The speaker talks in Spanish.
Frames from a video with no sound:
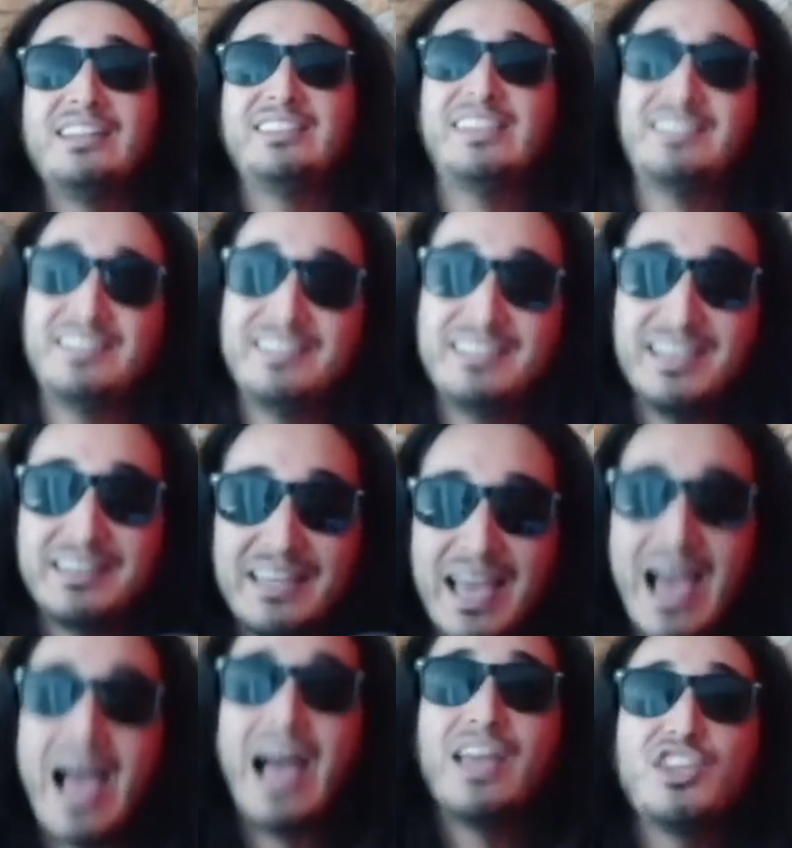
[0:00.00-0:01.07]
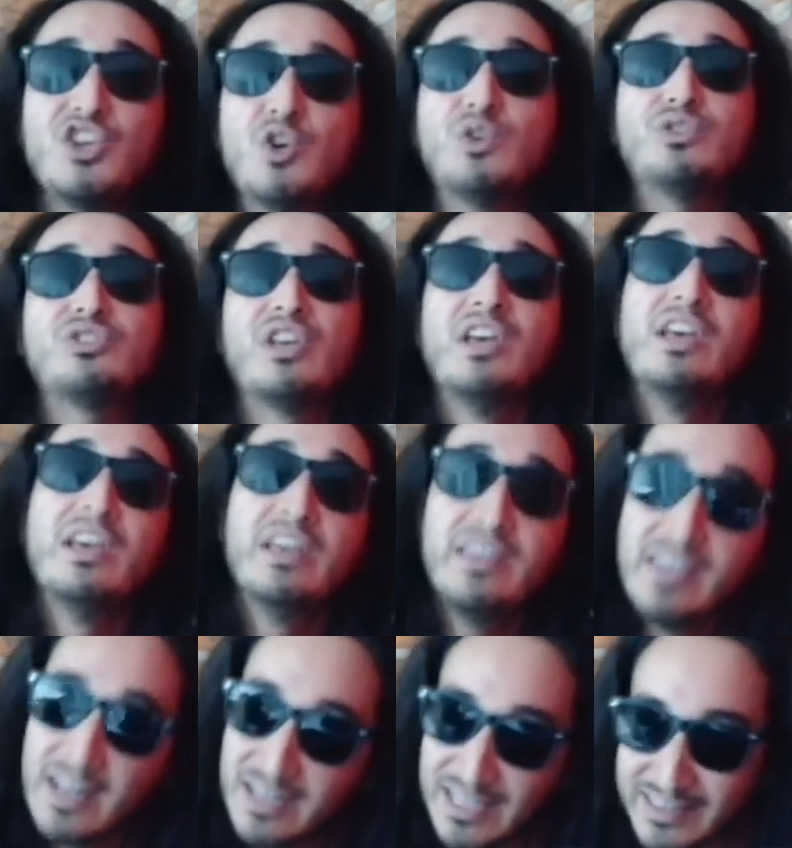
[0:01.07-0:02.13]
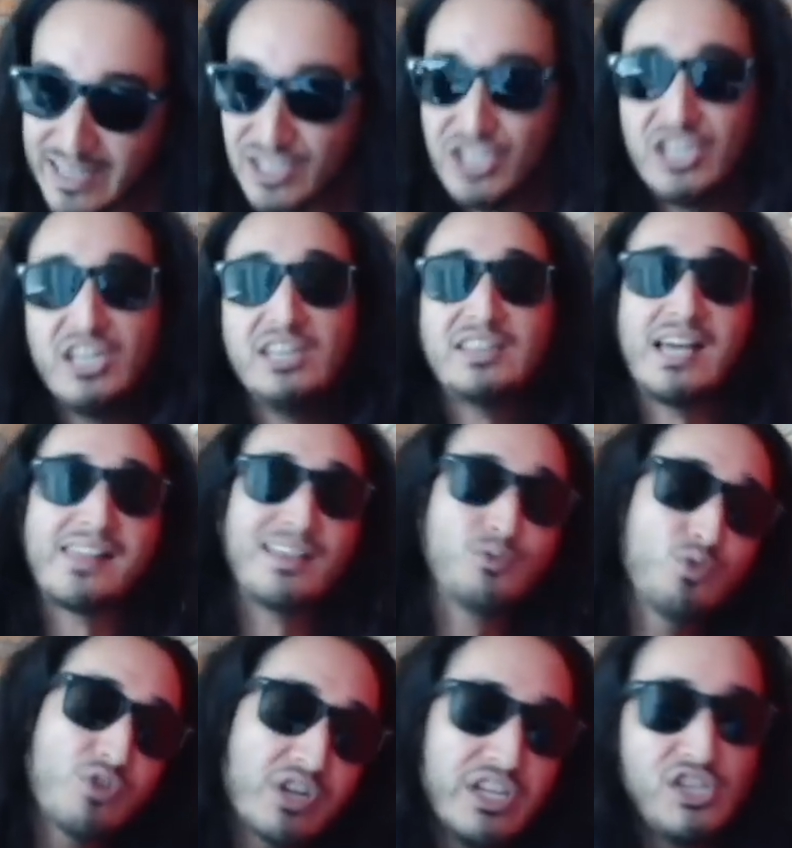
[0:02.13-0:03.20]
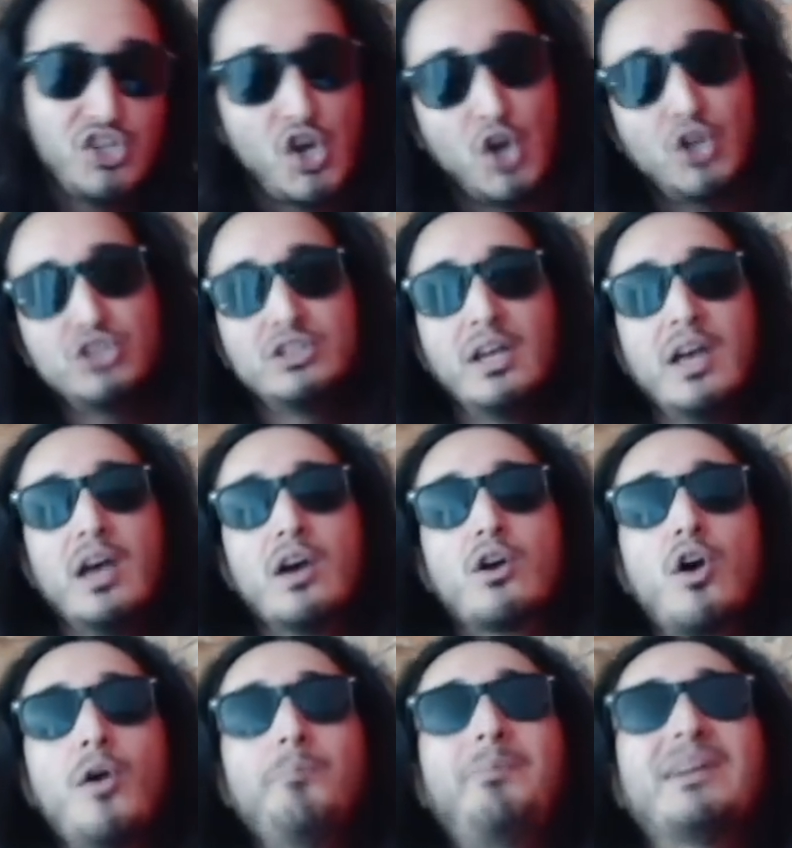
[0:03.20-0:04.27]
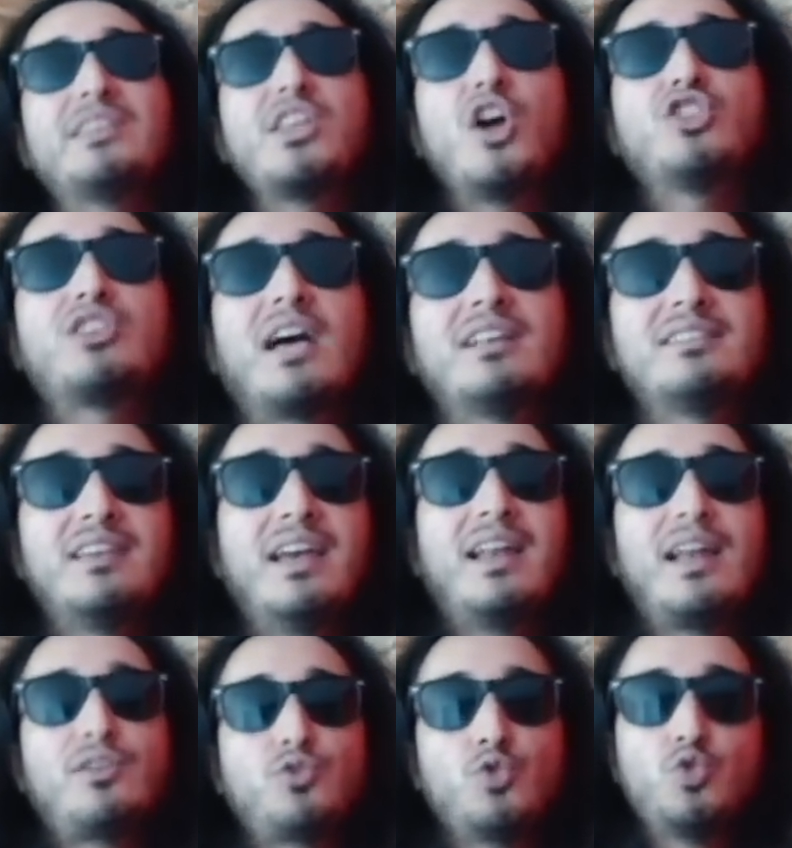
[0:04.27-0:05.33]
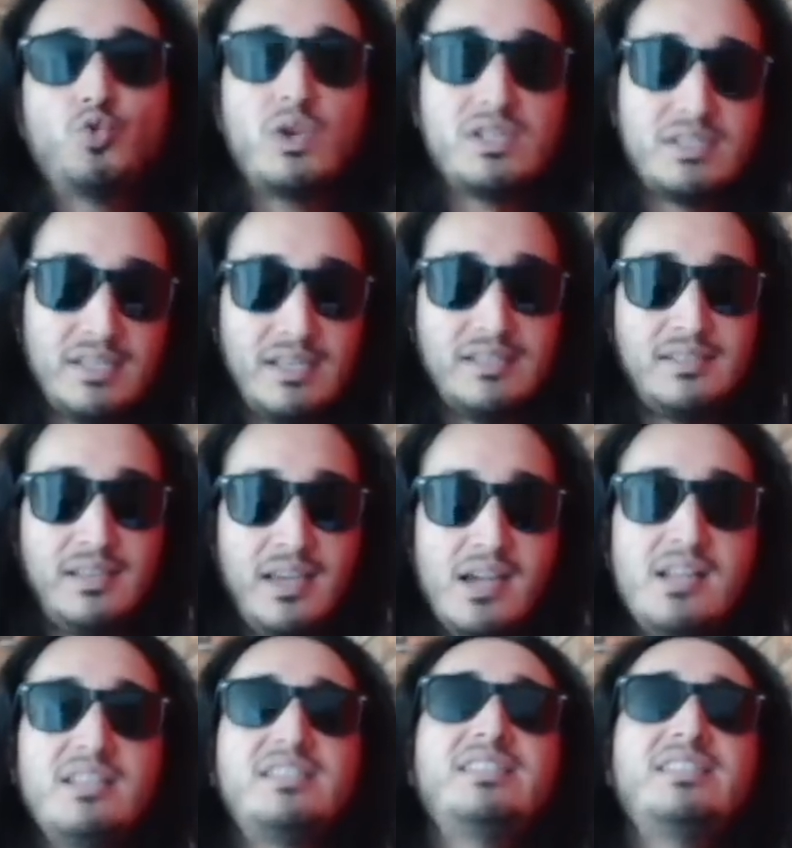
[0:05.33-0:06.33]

en 17 años y en letra chiquita das un riñón. Compatriotas, el asunto es ese. El